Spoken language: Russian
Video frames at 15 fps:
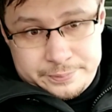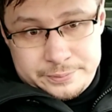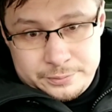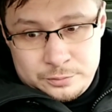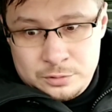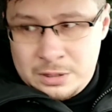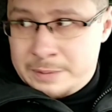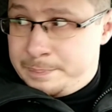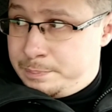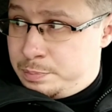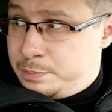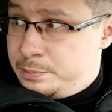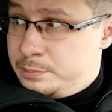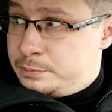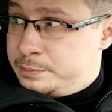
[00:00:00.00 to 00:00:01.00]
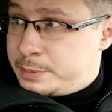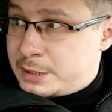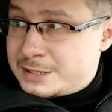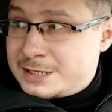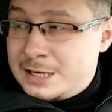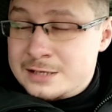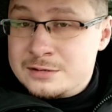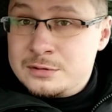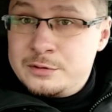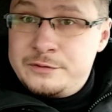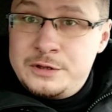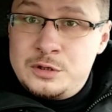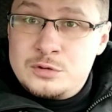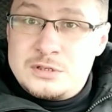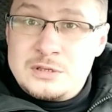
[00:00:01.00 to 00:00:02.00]
ну, я рассказывал,
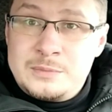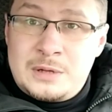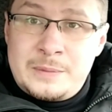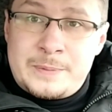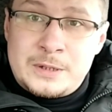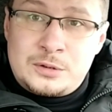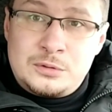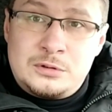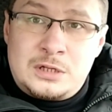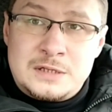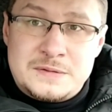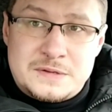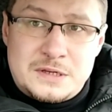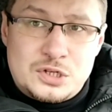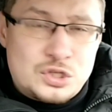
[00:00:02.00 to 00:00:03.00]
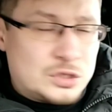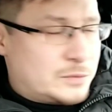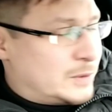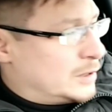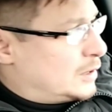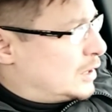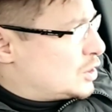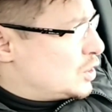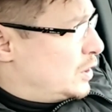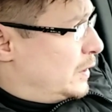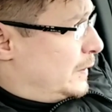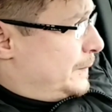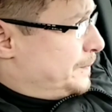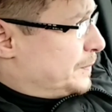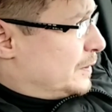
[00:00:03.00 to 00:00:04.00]
видео снимал про тот глазовский шиномонтаж.
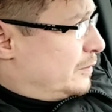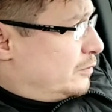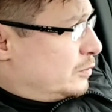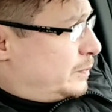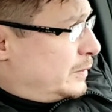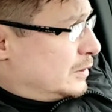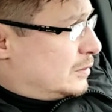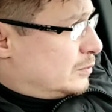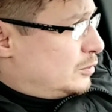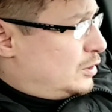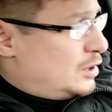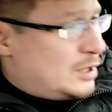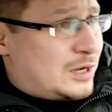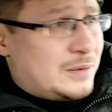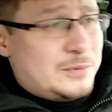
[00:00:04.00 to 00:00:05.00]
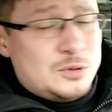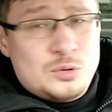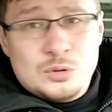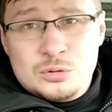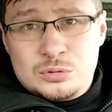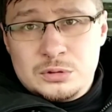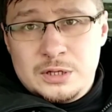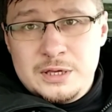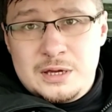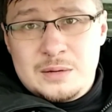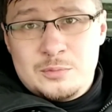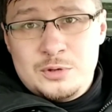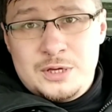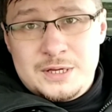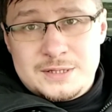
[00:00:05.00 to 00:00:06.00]
Вот, поэтому не рекомендую туда
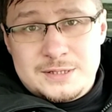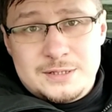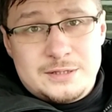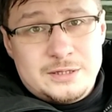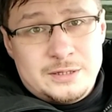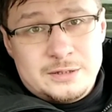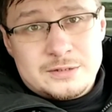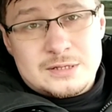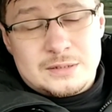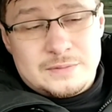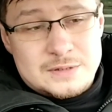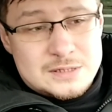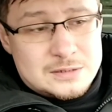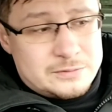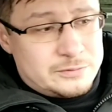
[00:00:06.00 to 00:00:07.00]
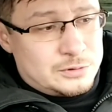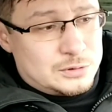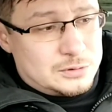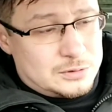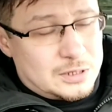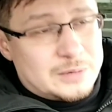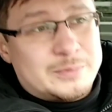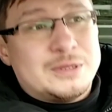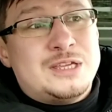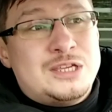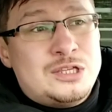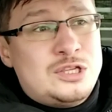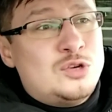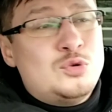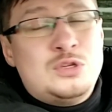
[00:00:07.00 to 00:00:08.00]
никому ездить. И, соответственно, вот, как бы
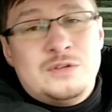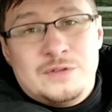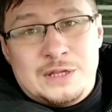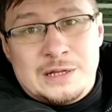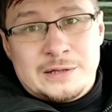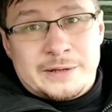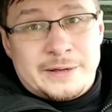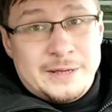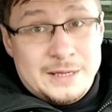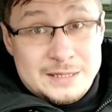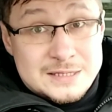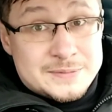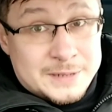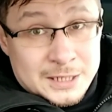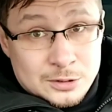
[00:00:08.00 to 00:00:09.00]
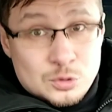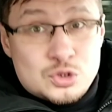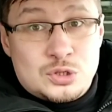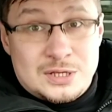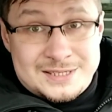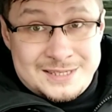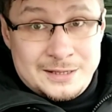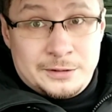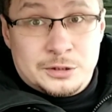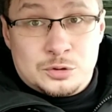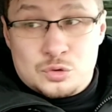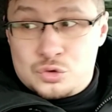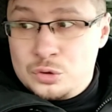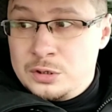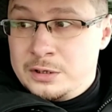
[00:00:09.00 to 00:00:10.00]
не, неудивительно. Несмотря на то, что я стоял на
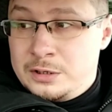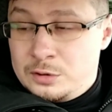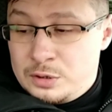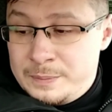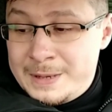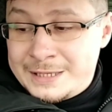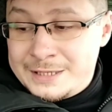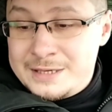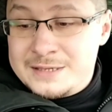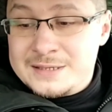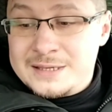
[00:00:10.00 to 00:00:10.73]
душой и говорил, ребята, не